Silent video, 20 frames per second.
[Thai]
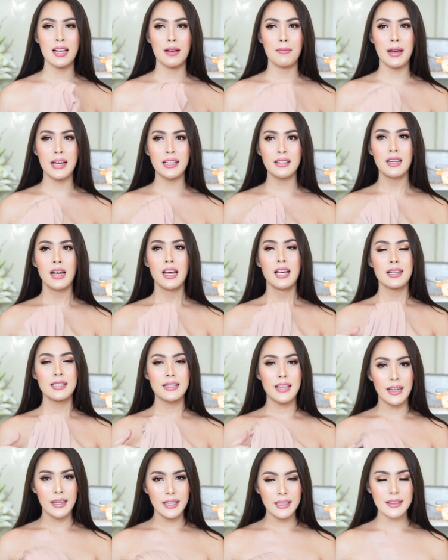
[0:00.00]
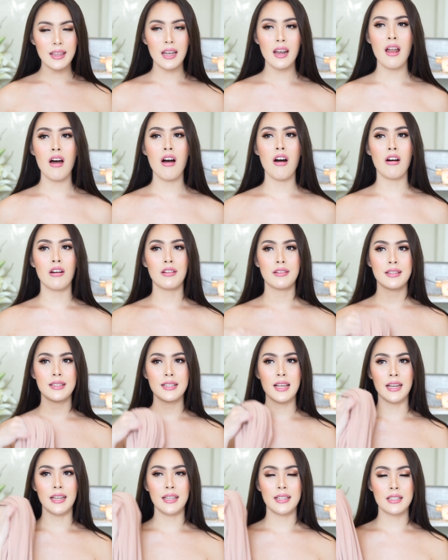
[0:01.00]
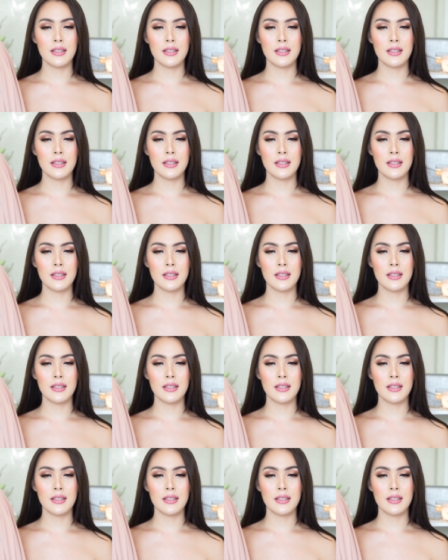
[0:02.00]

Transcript: สามารถใส่ได้ตลอดใส่